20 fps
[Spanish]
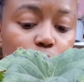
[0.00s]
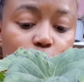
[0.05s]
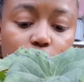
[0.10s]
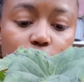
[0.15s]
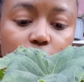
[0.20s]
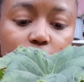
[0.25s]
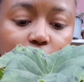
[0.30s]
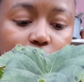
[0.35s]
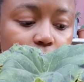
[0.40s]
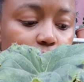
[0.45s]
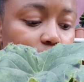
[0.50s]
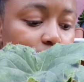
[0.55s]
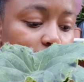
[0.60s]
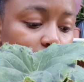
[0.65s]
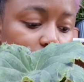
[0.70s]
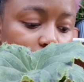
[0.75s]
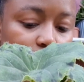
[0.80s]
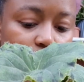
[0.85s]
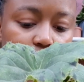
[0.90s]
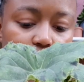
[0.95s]

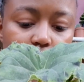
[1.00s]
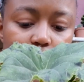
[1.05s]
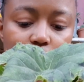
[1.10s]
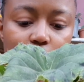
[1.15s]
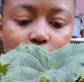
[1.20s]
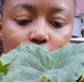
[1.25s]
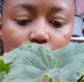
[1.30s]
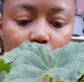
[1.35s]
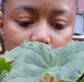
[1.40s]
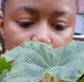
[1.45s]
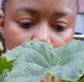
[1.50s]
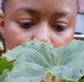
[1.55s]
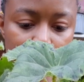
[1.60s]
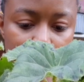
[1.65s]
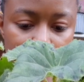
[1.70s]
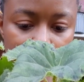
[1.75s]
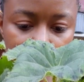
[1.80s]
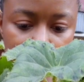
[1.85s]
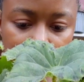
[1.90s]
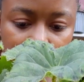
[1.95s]
muchísimas begonias de
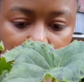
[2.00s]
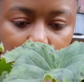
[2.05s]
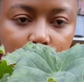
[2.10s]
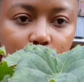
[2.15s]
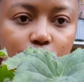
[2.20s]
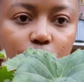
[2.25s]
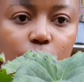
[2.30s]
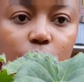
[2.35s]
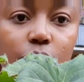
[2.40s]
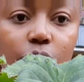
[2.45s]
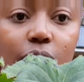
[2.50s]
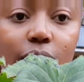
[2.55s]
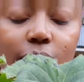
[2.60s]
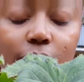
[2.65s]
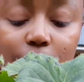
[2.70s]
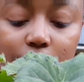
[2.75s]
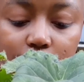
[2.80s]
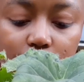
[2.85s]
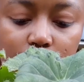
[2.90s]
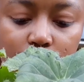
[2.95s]
trasplantar
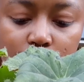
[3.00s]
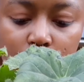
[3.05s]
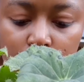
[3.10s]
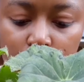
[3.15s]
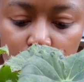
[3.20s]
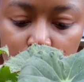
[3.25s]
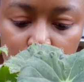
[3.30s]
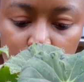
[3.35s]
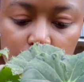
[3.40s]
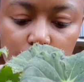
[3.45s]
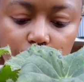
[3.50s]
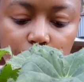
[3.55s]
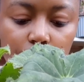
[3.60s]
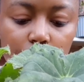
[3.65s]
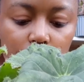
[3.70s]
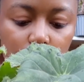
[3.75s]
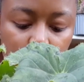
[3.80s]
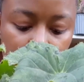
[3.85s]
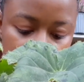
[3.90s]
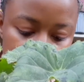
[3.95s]
muchísimas.
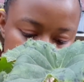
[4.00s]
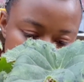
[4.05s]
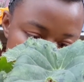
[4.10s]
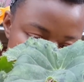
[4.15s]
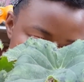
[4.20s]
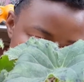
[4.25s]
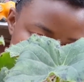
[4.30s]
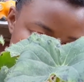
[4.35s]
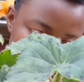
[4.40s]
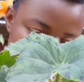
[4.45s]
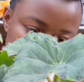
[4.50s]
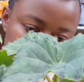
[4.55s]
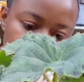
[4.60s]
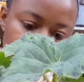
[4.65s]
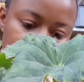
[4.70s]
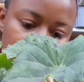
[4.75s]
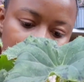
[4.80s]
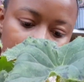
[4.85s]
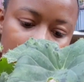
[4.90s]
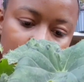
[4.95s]
Pero quisiera dejarles
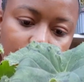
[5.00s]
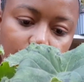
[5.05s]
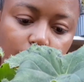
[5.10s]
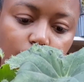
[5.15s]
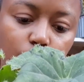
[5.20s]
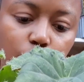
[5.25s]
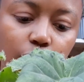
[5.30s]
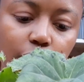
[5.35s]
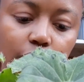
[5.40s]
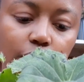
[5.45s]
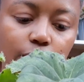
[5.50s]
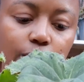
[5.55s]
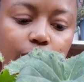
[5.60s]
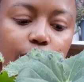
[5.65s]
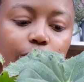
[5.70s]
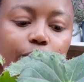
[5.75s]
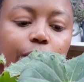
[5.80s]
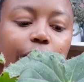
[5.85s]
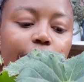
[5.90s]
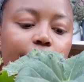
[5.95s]
también algunas
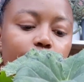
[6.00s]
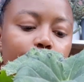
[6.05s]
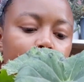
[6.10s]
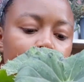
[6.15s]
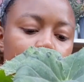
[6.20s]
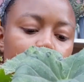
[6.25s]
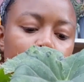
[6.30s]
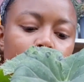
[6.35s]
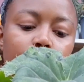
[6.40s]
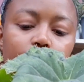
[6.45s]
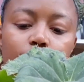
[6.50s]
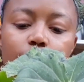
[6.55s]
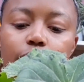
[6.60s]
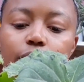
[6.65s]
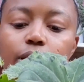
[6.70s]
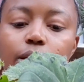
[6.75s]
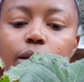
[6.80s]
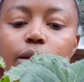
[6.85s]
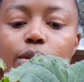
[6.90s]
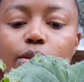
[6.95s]
para el video de
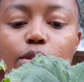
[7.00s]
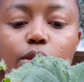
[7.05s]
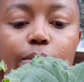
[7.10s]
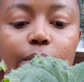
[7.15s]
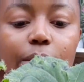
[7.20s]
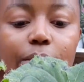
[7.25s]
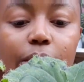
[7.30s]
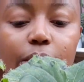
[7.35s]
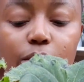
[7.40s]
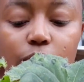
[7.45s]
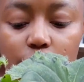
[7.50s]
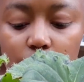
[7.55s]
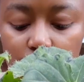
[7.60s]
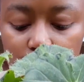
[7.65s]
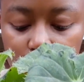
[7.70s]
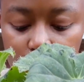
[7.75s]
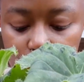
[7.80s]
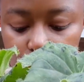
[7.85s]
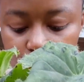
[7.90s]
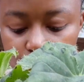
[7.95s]
sobre
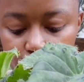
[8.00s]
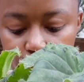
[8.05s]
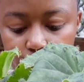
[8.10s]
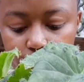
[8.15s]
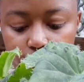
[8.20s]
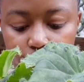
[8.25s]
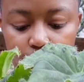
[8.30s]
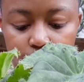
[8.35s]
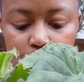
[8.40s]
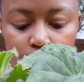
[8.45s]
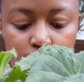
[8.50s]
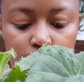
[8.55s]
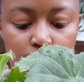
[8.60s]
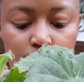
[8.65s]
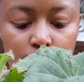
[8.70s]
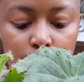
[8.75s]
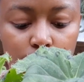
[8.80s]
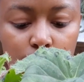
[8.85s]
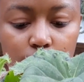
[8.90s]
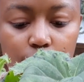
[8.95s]
begonias.
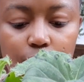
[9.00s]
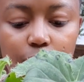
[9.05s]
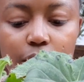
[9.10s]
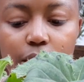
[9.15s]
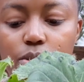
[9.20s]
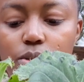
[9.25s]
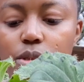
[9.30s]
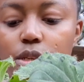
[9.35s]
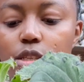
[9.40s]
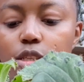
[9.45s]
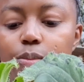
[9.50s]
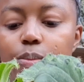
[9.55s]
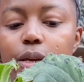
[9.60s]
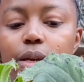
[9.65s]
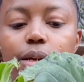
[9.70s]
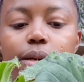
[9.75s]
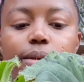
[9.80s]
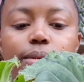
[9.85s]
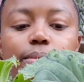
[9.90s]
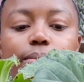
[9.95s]
Para que ustedes
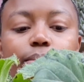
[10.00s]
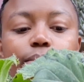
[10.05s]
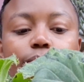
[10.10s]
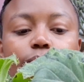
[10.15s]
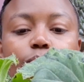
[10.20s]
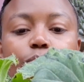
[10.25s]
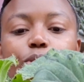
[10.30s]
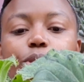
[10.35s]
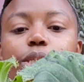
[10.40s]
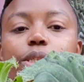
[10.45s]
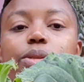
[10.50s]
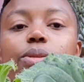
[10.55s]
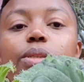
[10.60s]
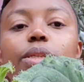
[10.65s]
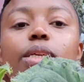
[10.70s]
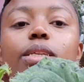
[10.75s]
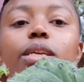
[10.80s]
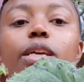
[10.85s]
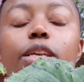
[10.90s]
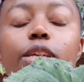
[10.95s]
vean muchas
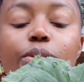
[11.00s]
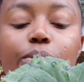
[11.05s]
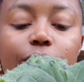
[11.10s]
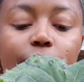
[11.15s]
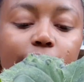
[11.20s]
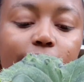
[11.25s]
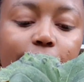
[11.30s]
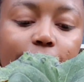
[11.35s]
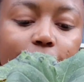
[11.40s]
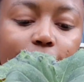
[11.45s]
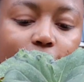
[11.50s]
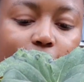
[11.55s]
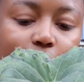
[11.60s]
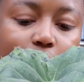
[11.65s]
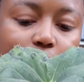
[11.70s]
cosas que quiero indicarles